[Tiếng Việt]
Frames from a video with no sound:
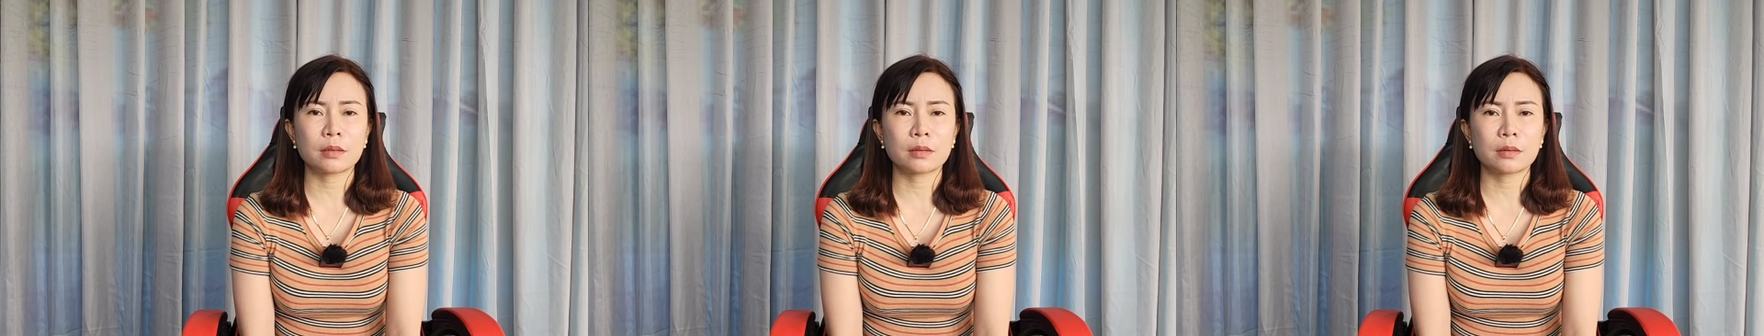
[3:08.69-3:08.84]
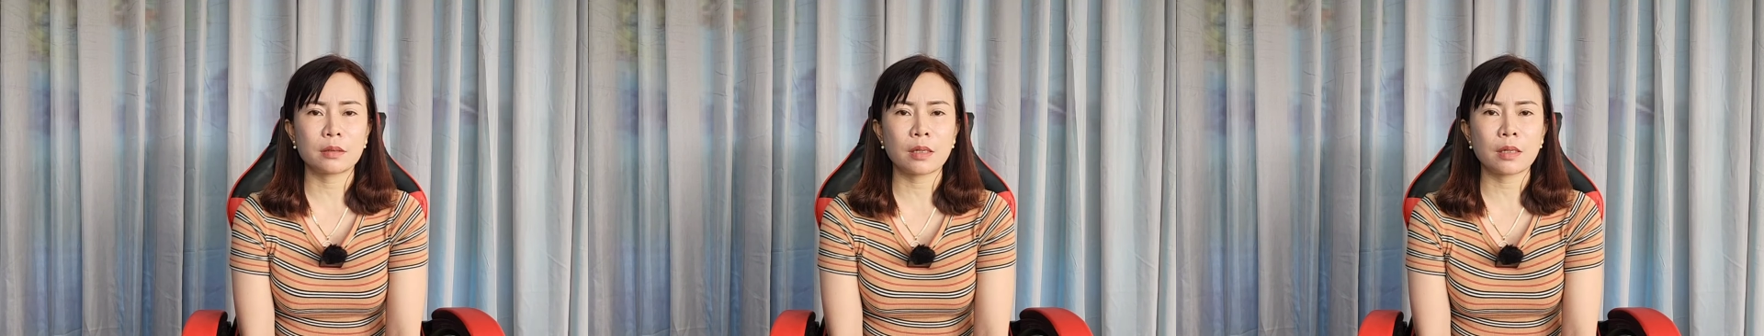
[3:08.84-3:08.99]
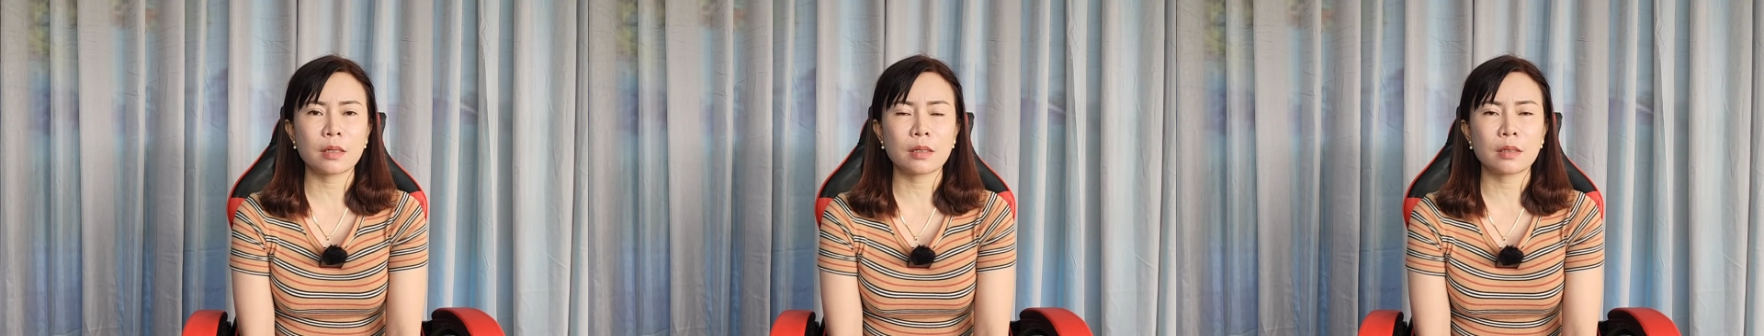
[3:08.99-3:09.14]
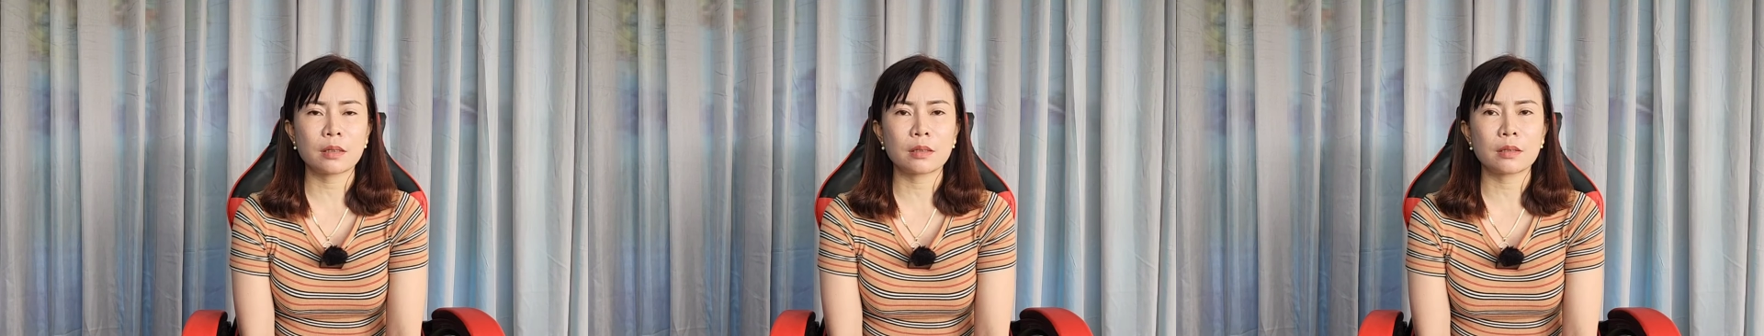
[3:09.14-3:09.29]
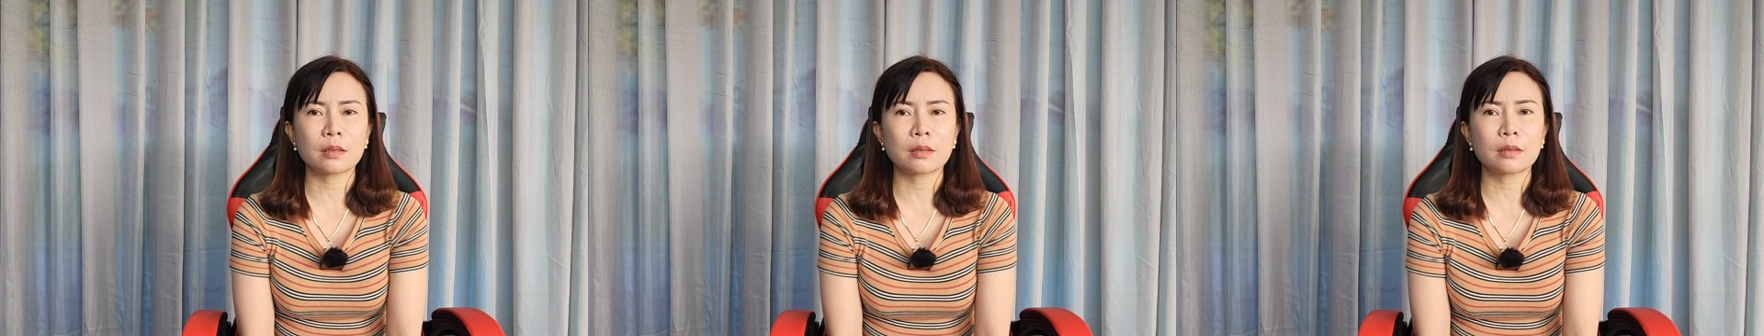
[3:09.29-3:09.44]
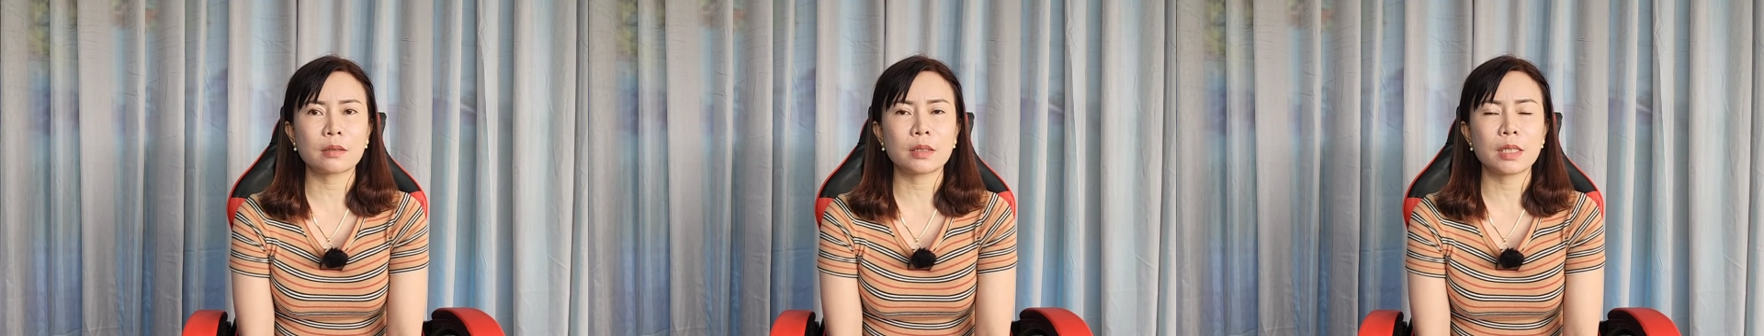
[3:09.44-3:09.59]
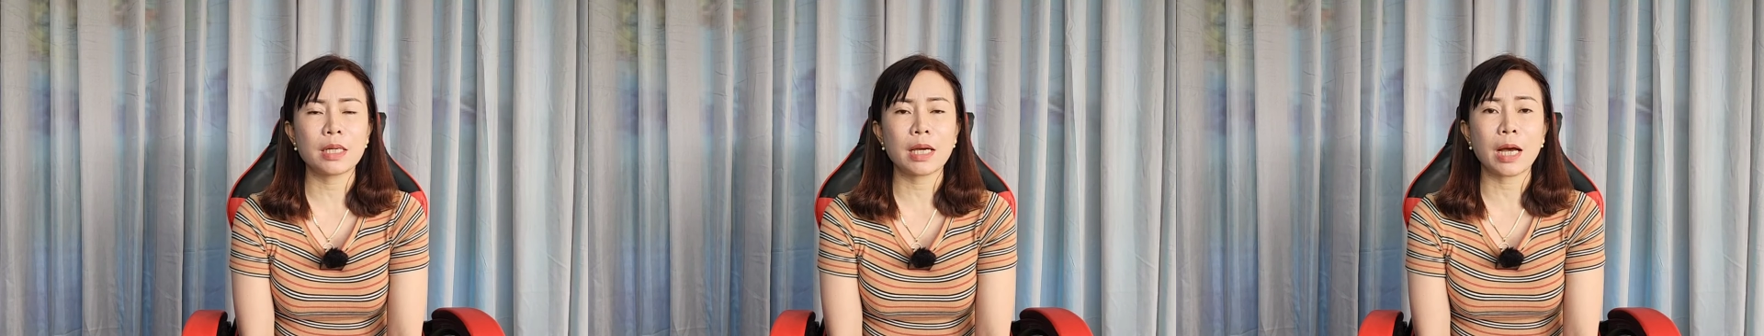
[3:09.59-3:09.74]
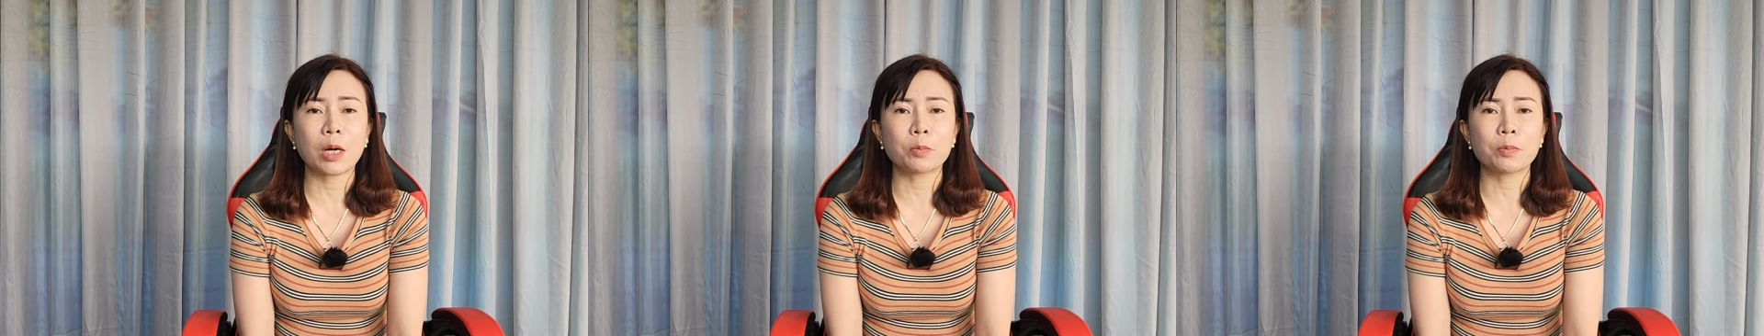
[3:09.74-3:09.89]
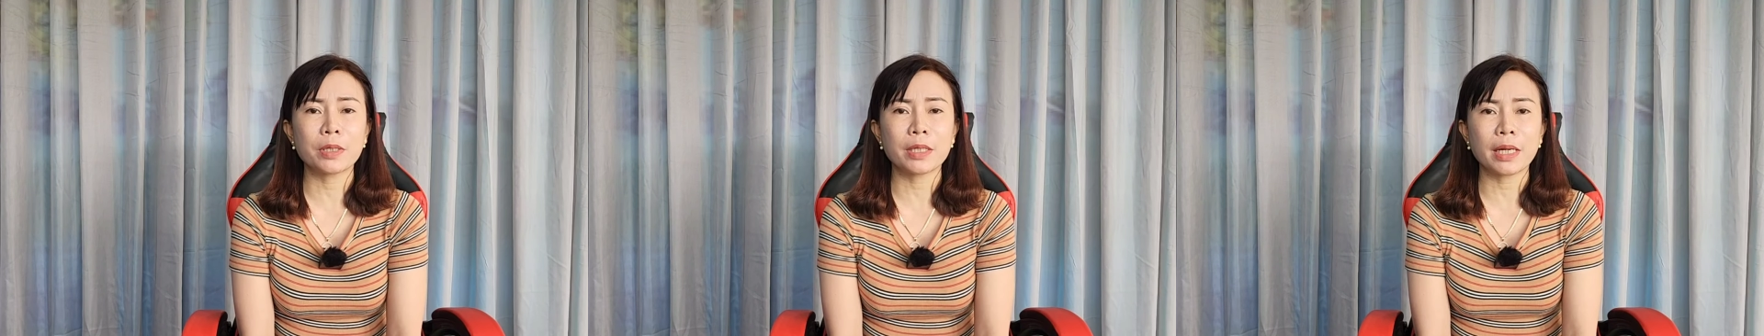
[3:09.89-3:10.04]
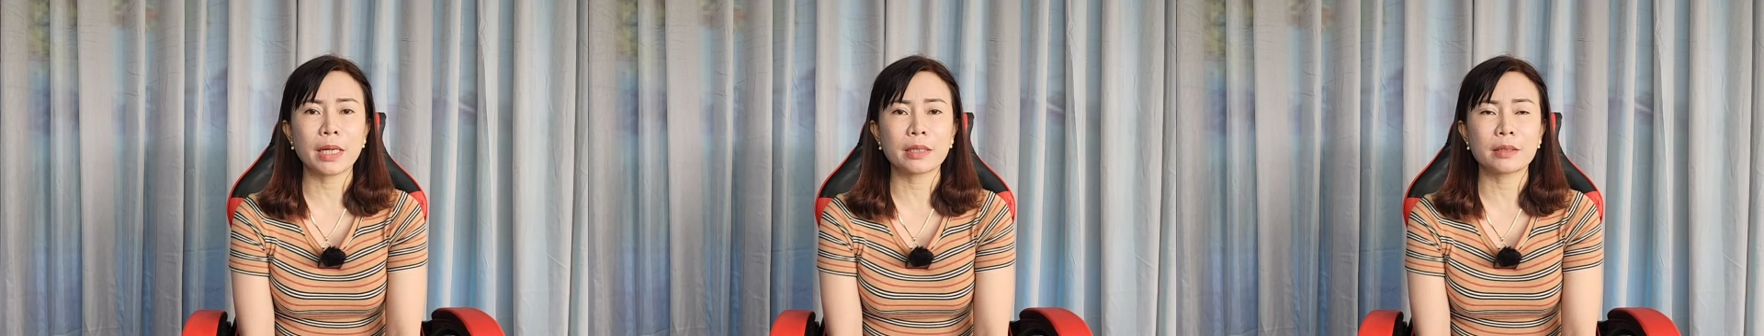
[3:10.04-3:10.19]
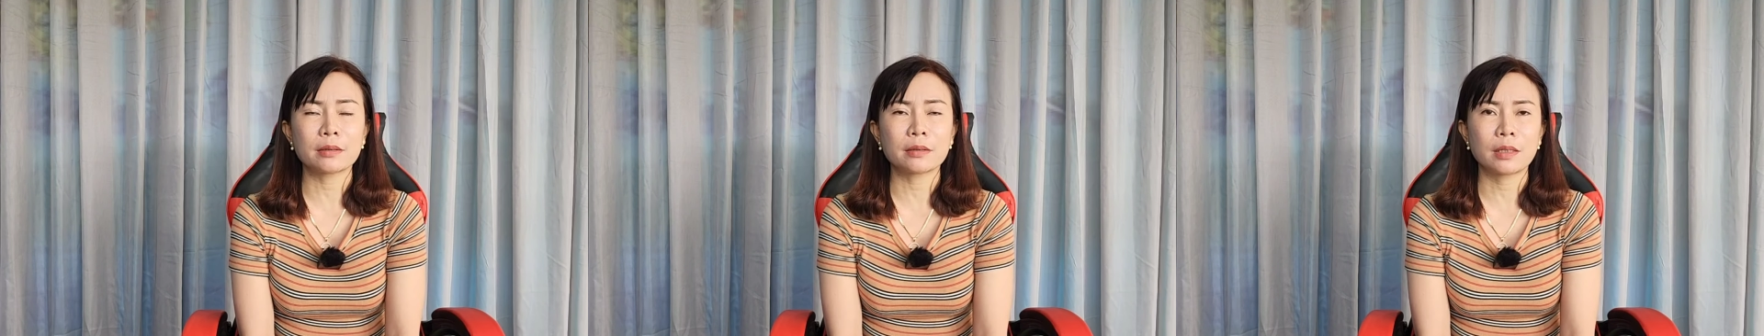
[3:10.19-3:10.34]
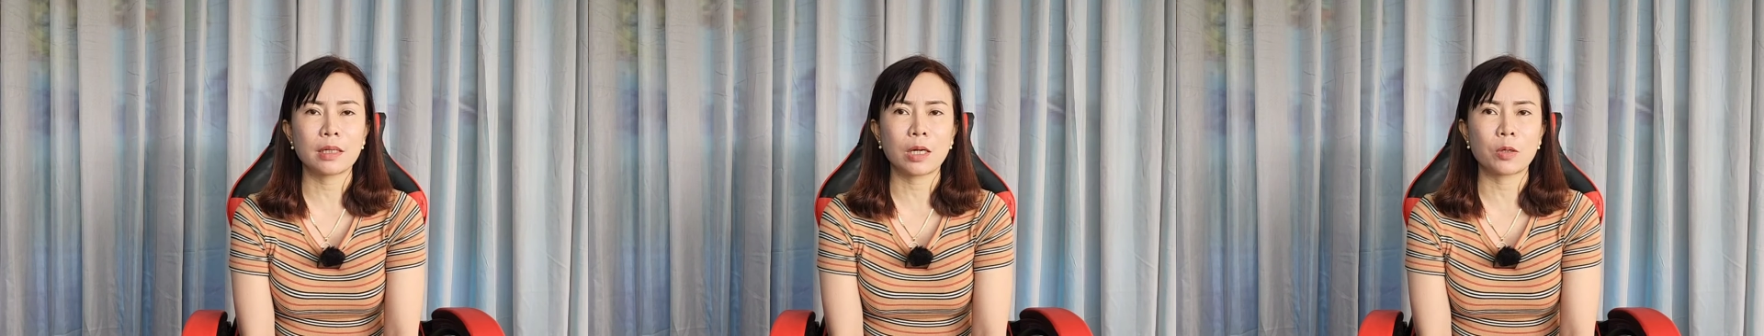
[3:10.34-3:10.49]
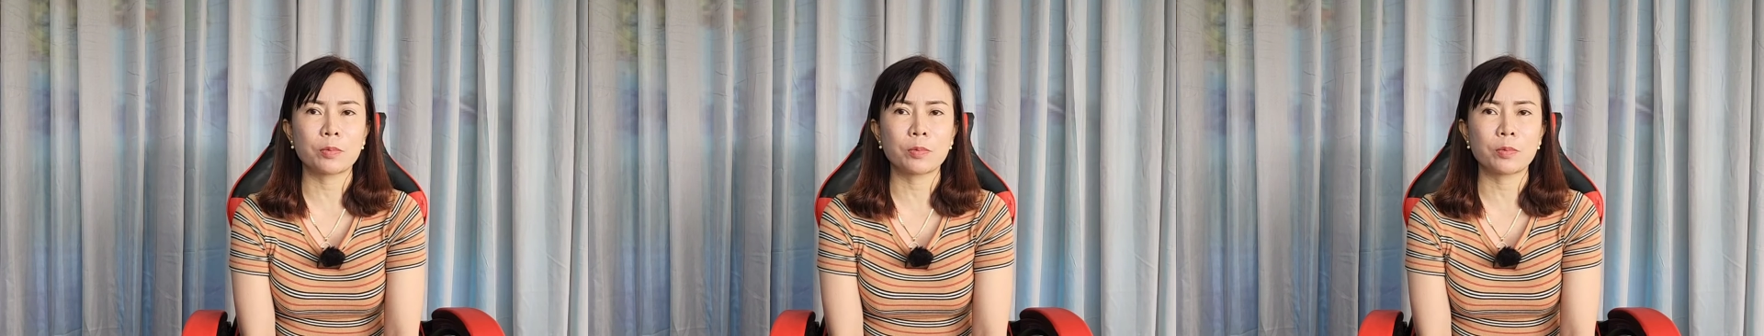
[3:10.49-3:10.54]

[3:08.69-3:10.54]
nó ờ, đi học á anh, nó ừ.